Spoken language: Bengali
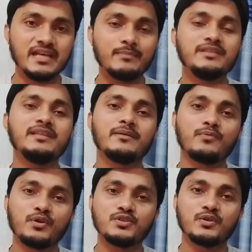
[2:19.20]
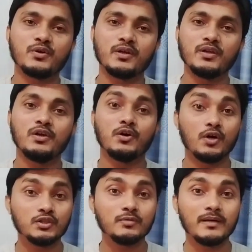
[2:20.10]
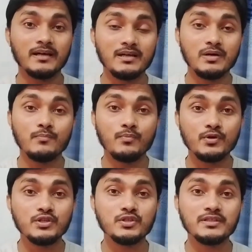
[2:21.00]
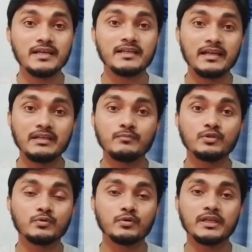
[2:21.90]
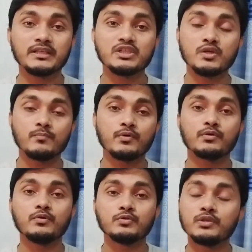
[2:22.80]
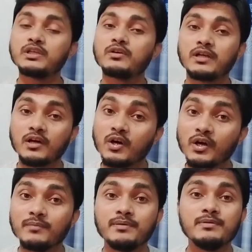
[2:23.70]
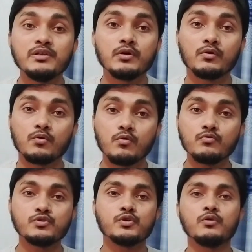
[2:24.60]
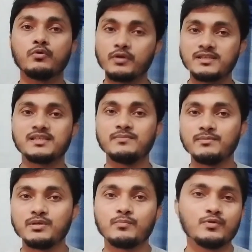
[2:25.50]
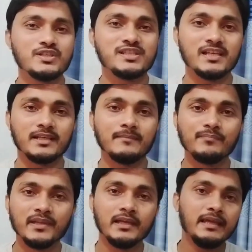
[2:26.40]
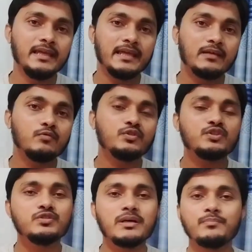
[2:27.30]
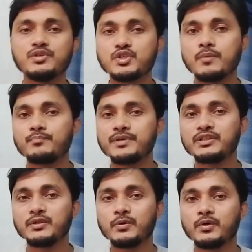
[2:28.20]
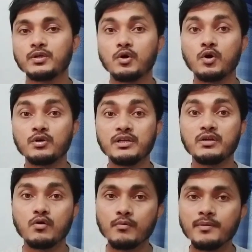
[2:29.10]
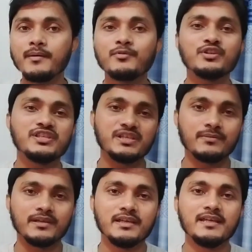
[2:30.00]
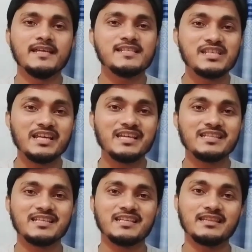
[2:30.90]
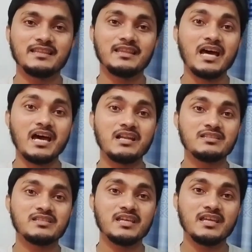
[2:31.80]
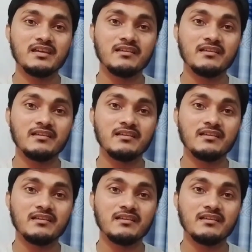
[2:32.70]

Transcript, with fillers: জামিনদার প্রয়োজন হয় অথবা পরিচয় দানকারীর মতো করে একটি সম্পর্ক তৈরি করা হয় বিভিন্ন কৌশল রয়েছে বিভিন্ন প্রতিষ্ঠানে এগুলোতে যদি আপনি সম্পৃক্ত হন অন্যের অভিভাবক হিসেবে সেক্ষেত্রে তার যে